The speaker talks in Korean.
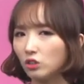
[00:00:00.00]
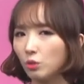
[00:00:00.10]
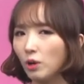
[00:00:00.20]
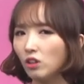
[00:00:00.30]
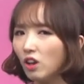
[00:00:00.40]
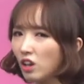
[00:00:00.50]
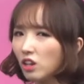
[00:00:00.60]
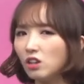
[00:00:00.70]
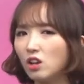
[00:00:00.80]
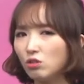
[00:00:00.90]
그러면
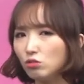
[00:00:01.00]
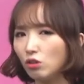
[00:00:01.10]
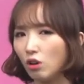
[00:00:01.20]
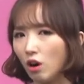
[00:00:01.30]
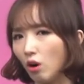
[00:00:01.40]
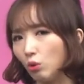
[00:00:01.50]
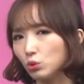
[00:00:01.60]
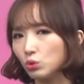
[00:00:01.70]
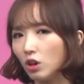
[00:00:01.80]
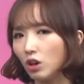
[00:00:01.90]
일일로 가. 어, 어,
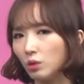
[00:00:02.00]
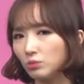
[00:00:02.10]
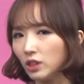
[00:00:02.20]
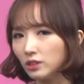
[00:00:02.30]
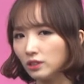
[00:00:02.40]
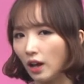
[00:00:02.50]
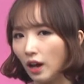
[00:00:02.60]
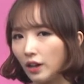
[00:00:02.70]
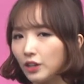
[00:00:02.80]
저 사람 짜증나.